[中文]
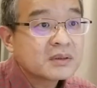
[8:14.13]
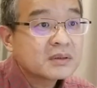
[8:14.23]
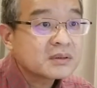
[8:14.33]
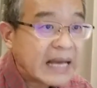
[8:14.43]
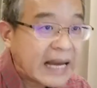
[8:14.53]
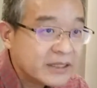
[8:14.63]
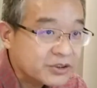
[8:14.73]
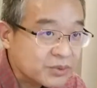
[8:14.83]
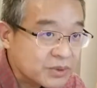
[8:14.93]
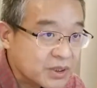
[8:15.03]
他
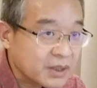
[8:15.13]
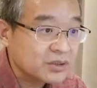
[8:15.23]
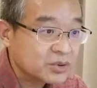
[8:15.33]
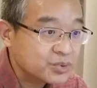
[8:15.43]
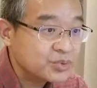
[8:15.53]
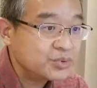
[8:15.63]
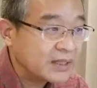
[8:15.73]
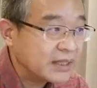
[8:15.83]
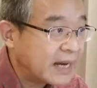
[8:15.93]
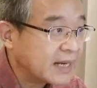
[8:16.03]
有可能出去
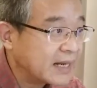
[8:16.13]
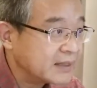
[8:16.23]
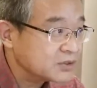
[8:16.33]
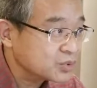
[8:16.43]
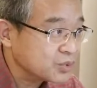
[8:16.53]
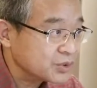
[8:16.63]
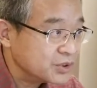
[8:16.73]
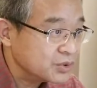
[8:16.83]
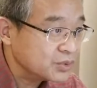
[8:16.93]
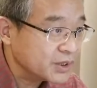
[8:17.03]
拉杆子重
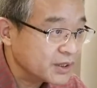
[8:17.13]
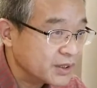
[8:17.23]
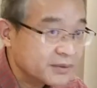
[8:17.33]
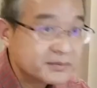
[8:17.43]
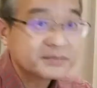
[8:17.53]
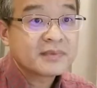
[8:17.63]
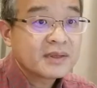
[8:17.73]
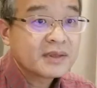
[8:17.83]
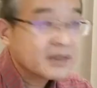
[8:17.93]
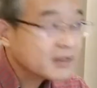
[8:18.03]
新做一个。
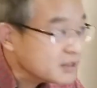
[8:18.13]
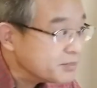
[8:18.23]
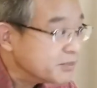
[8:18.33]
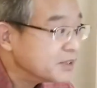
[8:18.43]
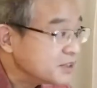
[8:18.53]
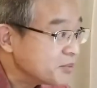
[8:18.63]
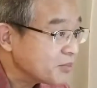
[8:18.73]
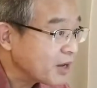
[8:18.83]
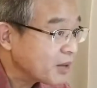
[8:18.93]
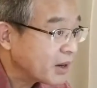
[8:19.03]
你们能听明
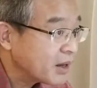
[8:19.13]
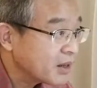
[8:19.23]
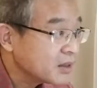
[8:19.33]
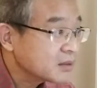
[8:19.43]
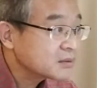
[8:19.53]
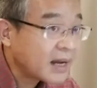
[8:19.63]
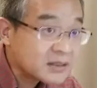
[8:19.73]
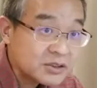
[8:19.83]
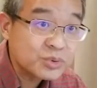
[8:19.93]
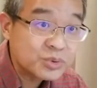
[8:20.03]
白了吗？他
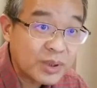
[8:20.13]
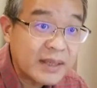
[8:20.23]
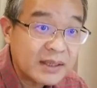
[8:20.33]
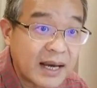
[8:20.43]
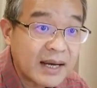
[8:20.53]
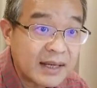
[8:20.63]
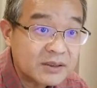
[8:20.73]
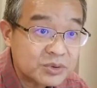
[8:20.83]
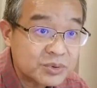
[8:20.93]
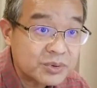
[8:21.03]
是有权利拉杆子
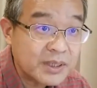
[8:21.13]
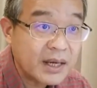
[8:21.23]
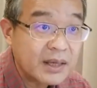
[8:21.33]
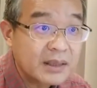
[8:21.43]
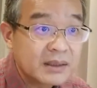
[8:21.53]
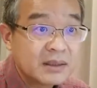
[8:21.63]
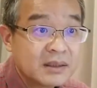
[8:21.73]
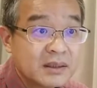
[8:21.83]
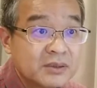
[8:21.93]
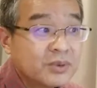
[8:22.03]
出去的。
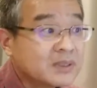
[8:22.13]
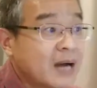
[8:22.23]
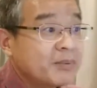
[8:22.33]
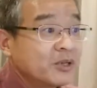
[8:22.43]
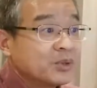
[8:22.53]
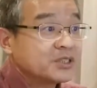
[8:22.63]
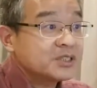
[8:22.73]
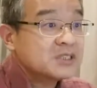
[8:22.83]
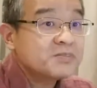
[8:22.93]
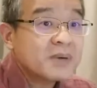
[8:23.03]
我大不了我辞
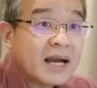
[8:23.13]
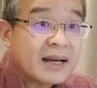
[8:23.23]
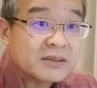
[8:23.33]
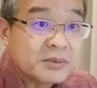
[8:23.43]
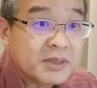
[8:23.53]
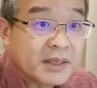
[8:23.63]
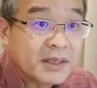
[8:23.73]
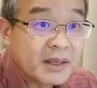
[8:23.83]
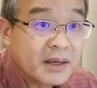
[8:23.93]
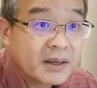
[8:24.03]
职不干了，怎么不可以
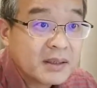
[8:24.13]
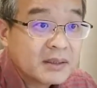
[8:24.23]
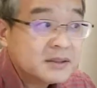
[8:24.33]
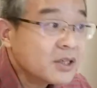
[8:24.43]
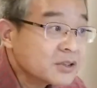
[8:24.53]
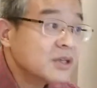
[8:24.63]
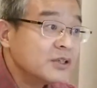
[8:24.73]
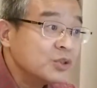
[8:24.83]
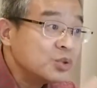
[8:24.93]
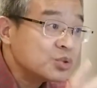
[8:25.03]
呢？你要知道，
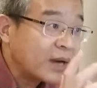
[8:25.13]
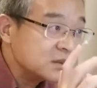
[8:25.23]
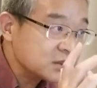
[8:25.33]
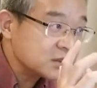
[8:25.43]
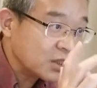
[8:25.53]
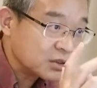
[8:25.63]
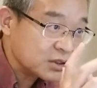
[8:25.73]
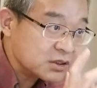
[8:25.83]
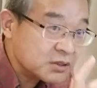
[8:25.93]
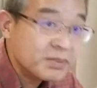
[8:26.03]
刘传志只要
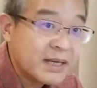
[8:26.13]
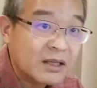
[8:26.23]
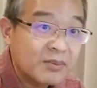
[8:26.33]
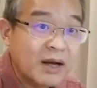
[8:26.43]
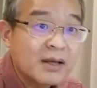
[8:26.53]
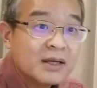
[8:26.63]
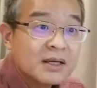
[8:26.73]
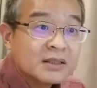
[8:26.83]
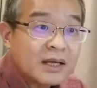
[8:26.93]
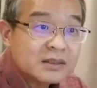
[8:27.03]
辞职不干的话，
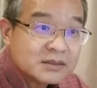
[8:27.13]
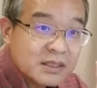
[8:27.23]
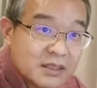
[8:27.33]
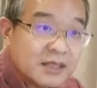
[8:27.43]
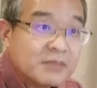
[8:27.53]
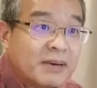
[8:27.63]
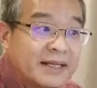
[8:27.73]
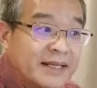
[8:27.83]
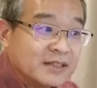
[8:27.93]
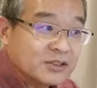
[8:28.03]
他真可以把
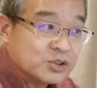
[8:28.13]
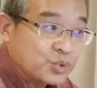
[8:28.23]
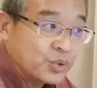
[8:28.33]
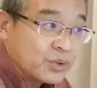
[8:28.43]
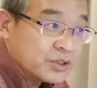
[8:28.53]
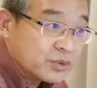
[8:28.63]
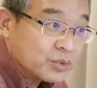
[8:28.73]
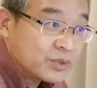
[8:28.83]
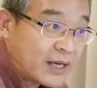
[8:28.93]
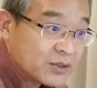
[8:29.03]
联想所有的人
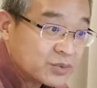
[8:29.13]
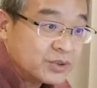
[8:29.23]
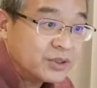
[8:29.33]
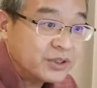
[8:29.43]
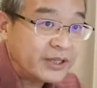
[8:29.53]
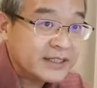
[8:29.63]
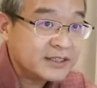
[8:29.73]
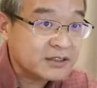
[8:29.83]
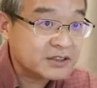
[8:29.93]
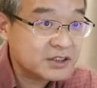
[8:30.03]
都带出去，联
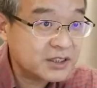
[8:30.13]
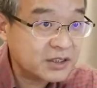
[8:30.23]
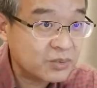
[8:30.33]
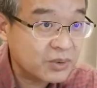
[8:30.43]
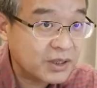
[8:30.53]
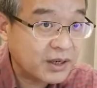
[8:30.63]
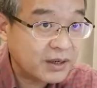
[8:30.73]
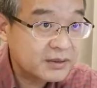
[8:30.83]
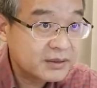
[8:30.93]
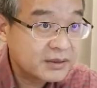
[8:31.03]
想只剩一个空壳。
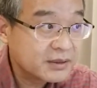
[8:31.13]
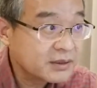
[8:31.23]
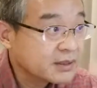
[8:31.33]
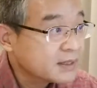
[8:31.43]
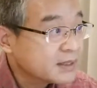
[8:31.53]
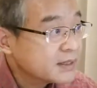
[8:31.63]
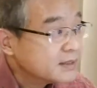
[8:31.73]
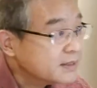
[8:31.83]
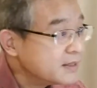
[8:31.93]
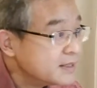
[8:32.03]

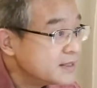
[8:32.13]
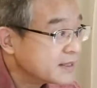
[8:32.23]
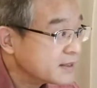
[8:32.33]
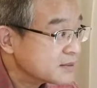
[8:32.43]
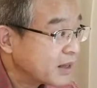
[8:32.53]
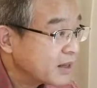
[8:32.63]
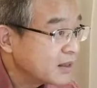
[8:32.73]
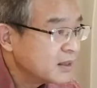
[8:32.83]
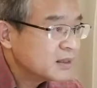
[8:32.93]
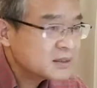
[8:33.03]
你能理解的意思吧？
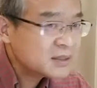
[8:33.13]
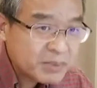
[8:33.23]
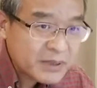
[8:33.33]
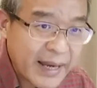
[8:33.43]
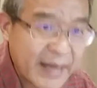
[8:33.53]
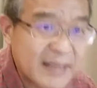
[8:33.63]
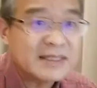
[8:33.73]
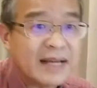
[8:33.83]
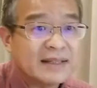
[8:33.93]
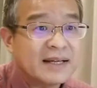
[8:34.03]
这不太
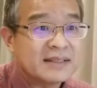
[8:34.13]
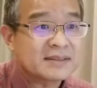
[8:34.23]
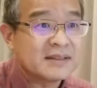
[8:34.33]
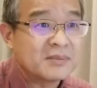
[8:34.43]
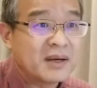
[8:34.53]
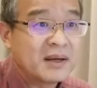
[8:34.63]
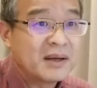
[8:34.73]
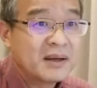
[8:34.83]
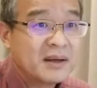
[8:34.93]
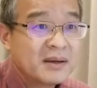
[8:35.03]
简单的事了吗？”
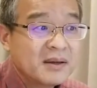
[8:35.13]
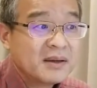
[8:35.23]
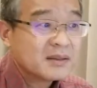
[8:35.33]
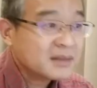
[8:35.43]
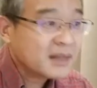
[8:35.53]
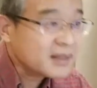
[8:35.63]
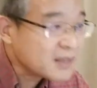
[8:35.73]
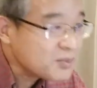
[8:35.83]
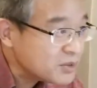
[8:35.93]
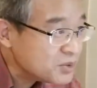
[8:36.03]
泰
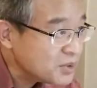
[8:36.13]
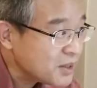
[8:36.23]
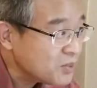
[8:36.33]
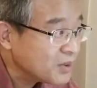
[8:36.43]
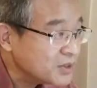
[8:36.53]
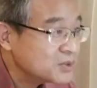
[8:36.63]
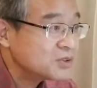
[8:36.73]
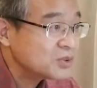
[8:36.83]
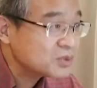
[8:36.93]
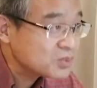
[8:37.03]
山管理学院，我就
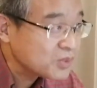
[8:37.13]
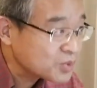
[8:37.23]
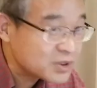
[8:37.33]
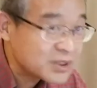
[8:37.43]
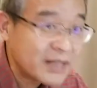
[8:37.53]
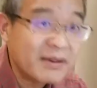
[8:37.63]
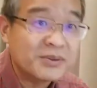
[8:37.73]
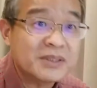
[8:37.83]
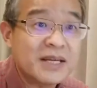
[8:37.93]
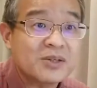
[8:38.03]
就是我从山东大
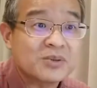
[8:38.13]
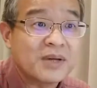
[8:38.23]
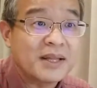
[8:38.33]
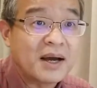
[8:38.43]
学带出来的呀，